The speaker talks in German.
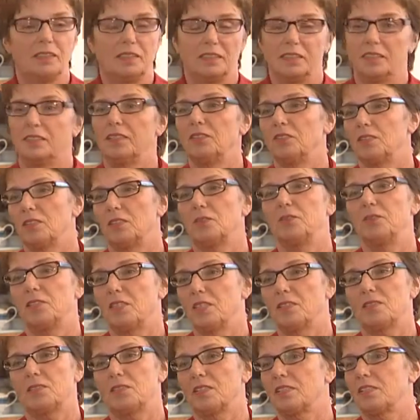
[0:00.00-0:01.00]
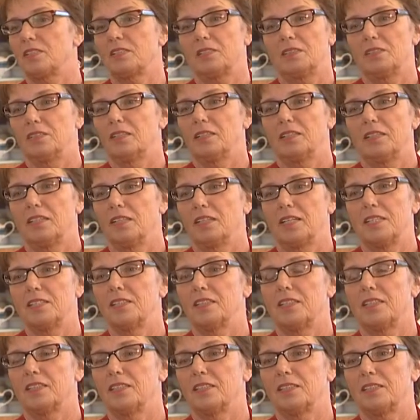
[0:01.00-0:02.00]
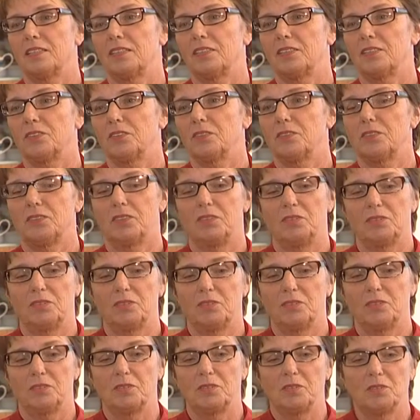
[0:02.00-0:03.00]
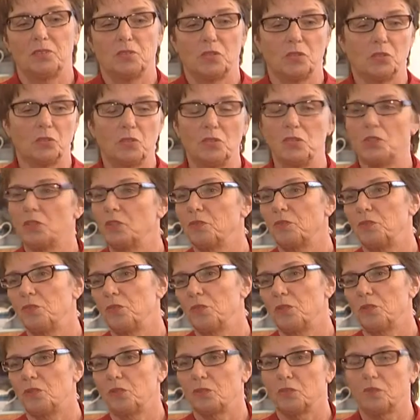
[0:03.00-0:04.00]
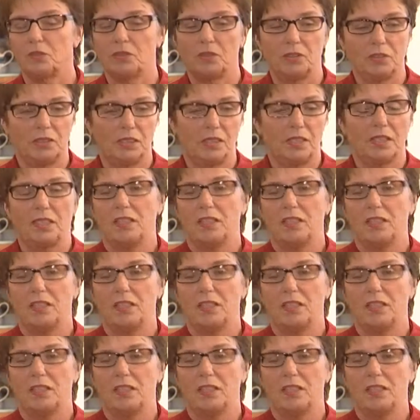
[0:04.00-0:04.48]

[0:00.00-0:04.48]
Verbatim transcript: da läuft jetzt was ganz anders und äh, wurden runtergeführt und